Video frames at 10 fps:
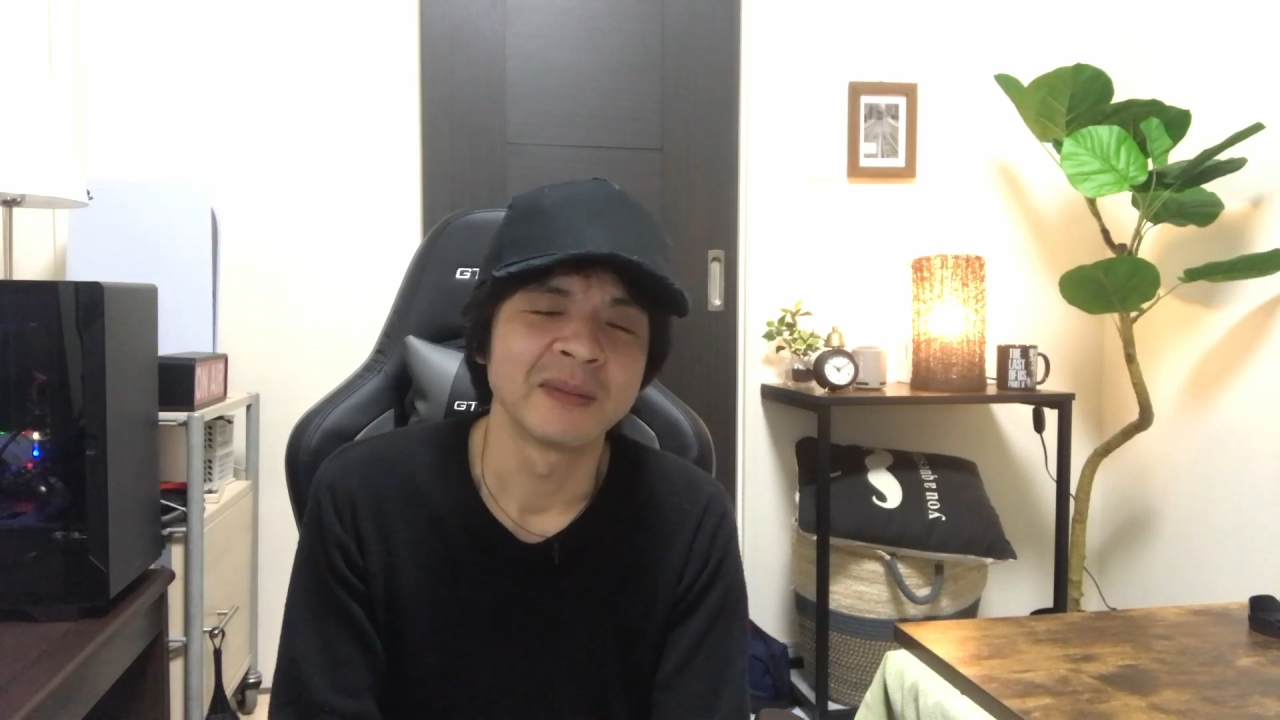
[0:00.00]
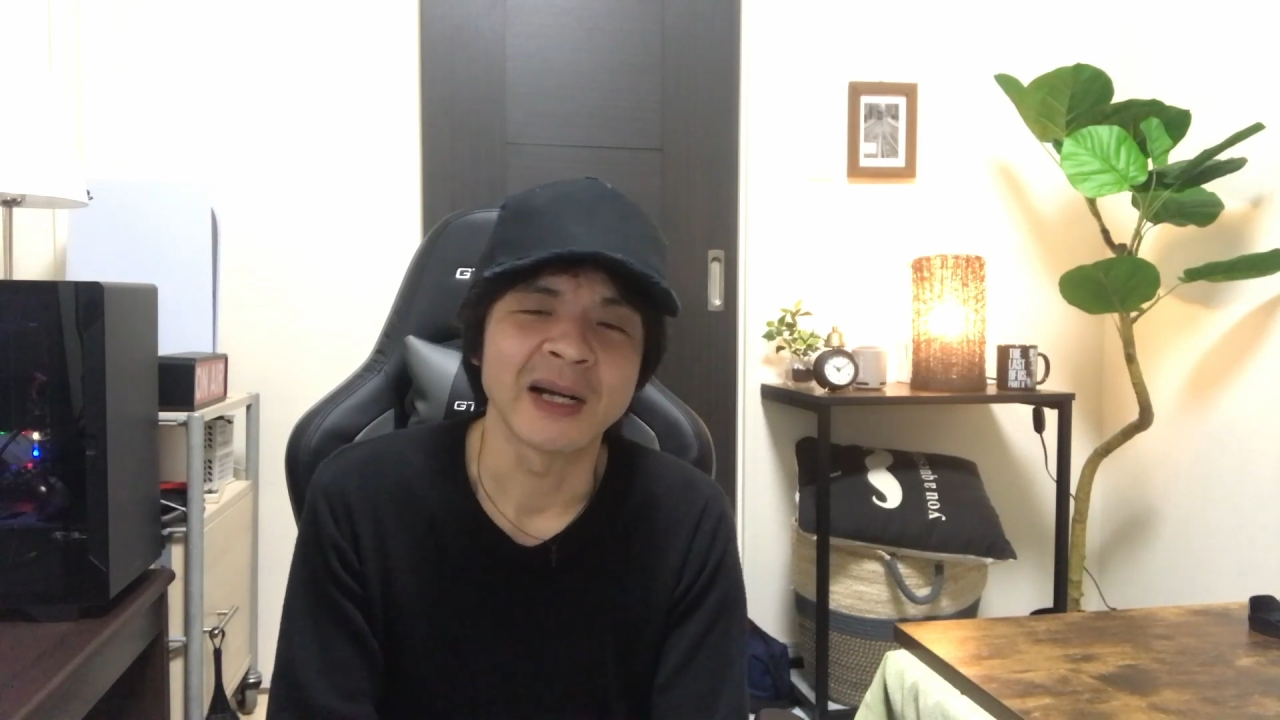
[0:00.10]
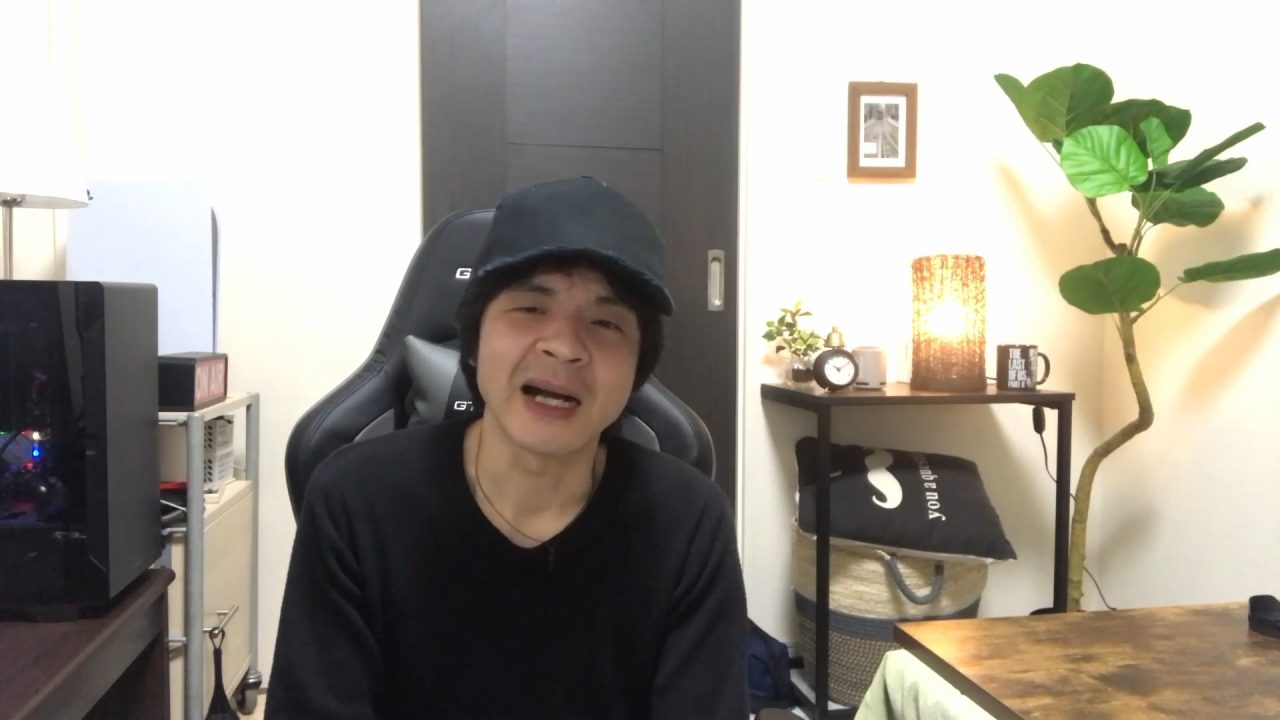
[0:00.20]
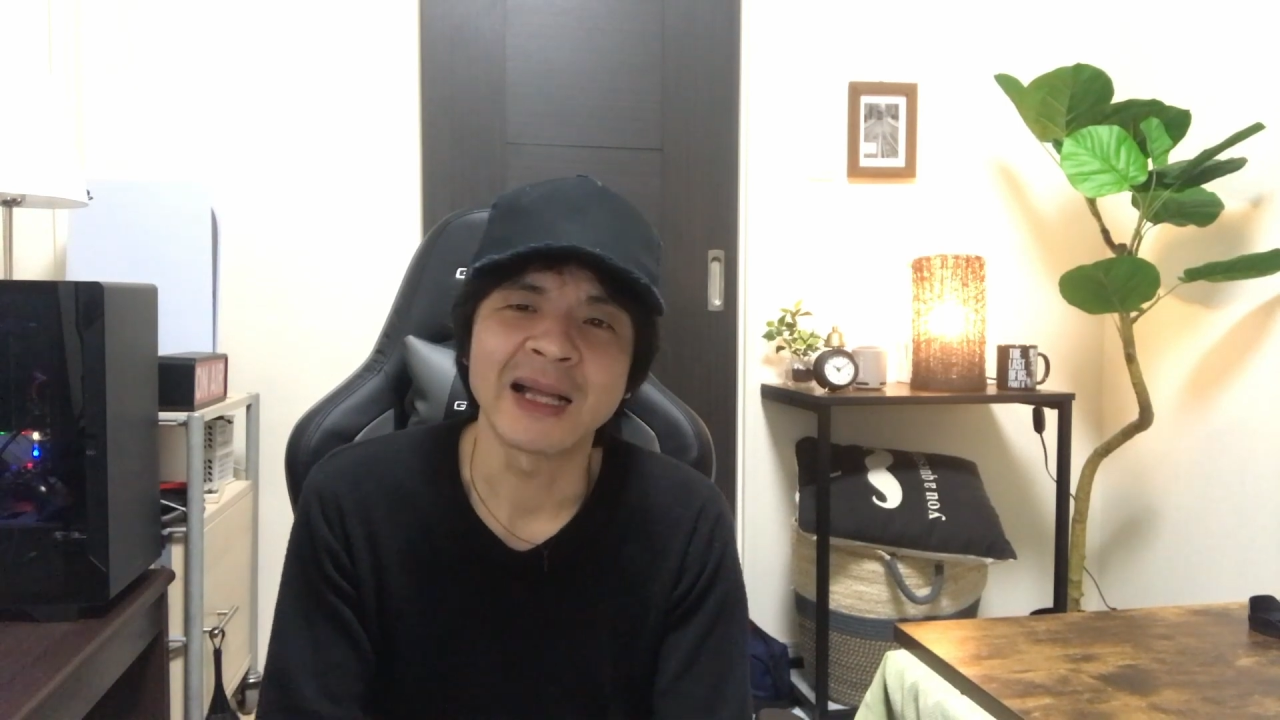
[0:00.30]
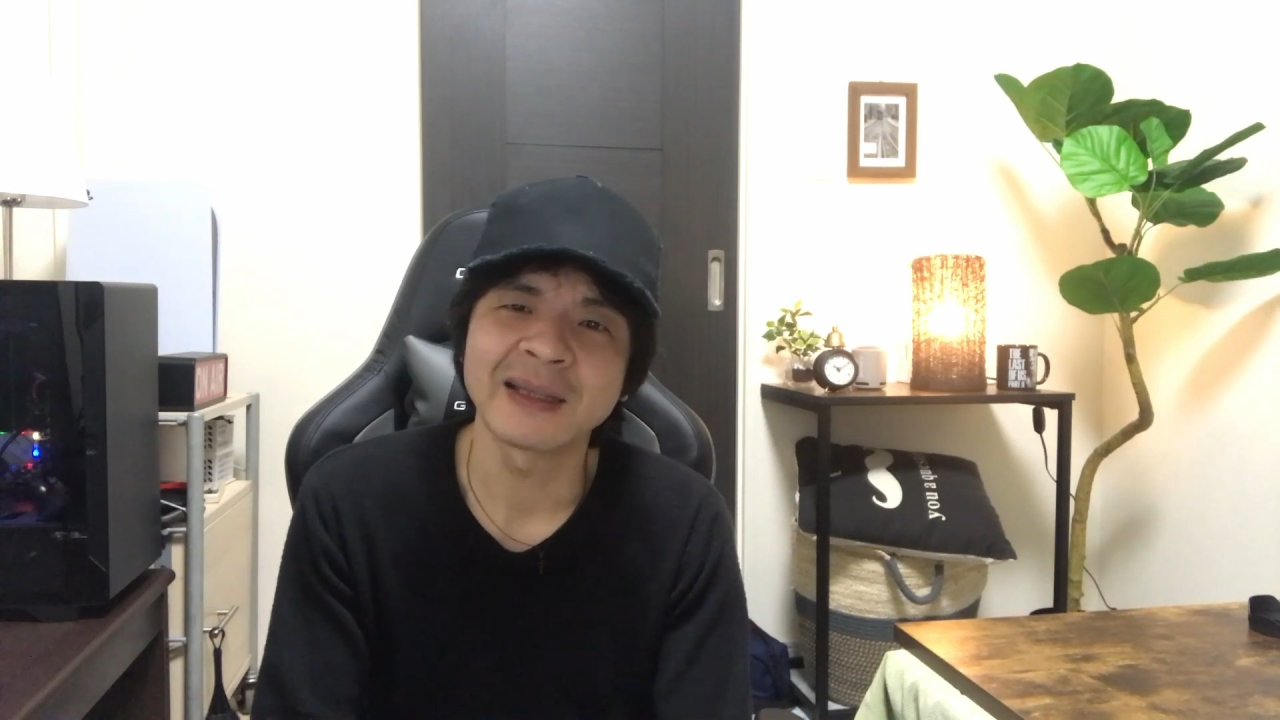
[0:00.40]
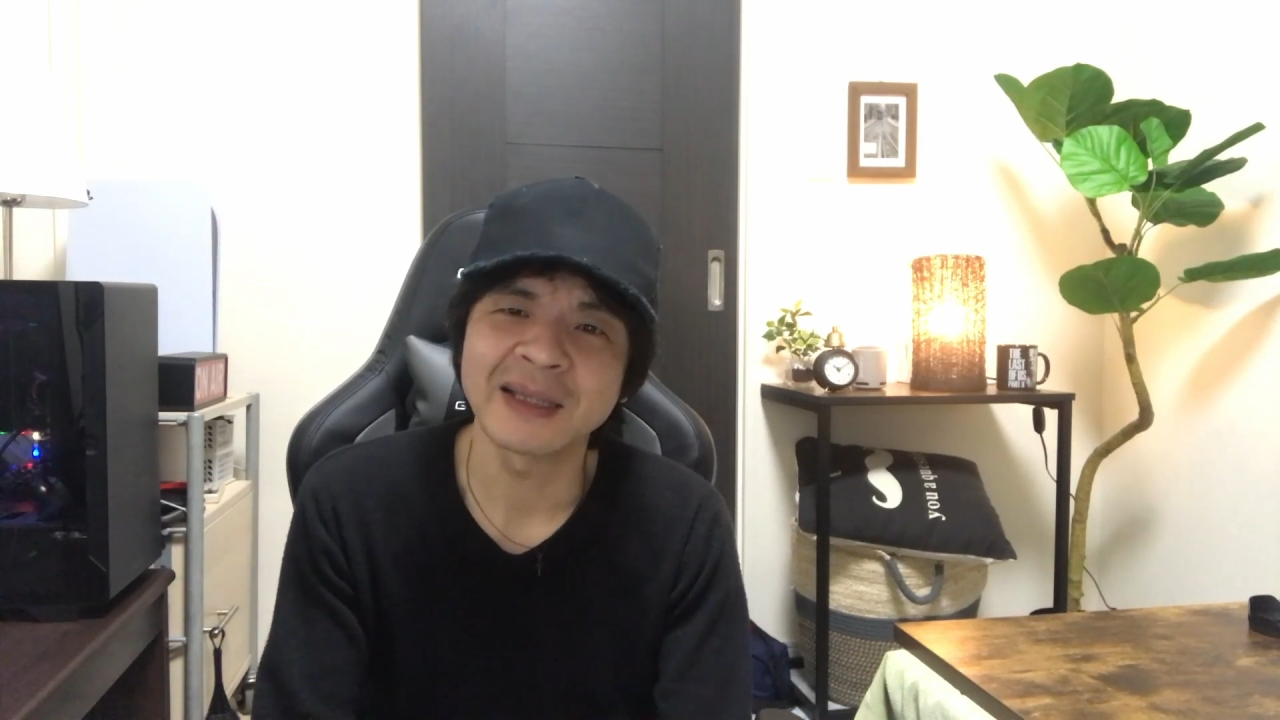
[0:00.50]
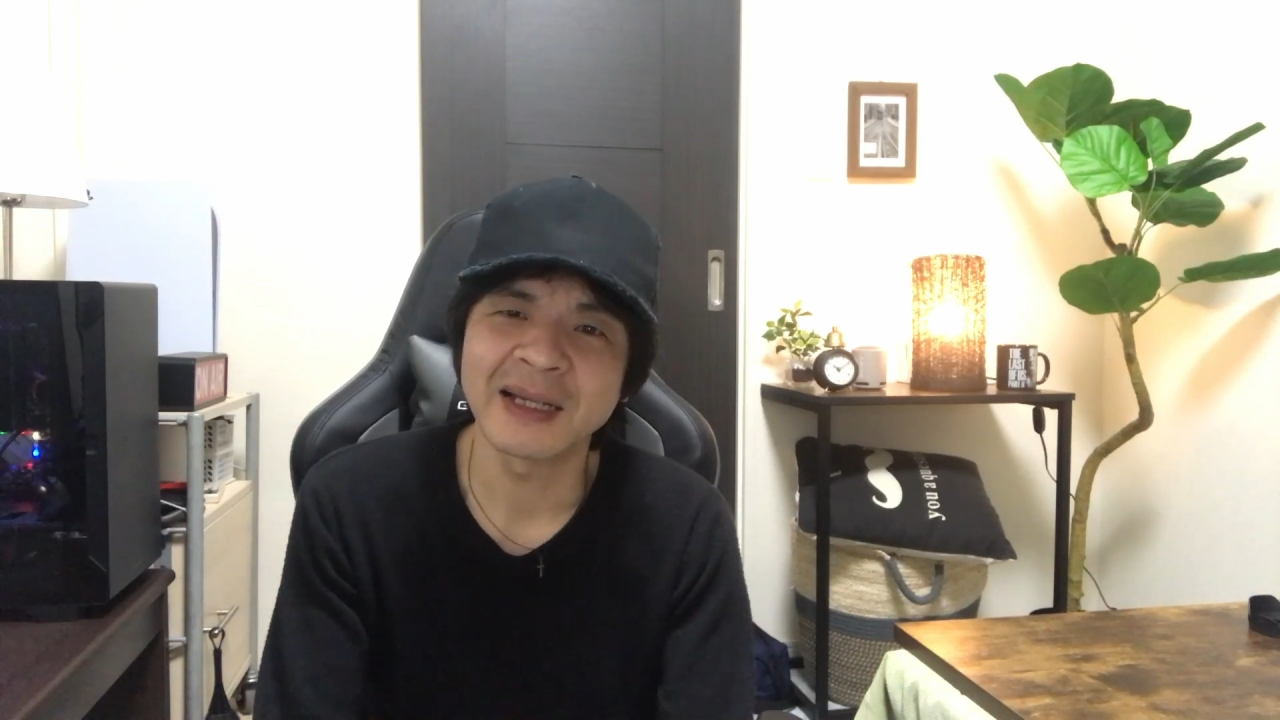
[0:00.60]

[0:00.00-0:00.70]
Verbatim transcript: まあ、簡